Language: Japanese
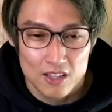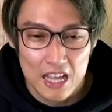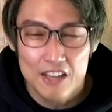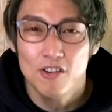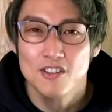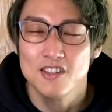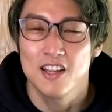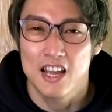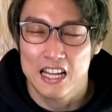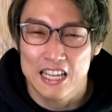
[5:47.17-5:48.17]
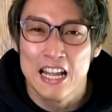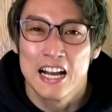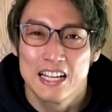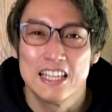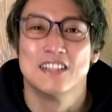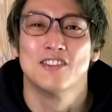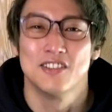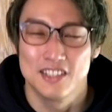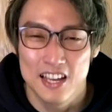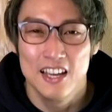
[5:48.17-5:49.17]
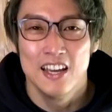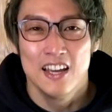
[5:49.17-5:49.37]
内容についてはね、語らなかったんそうですね。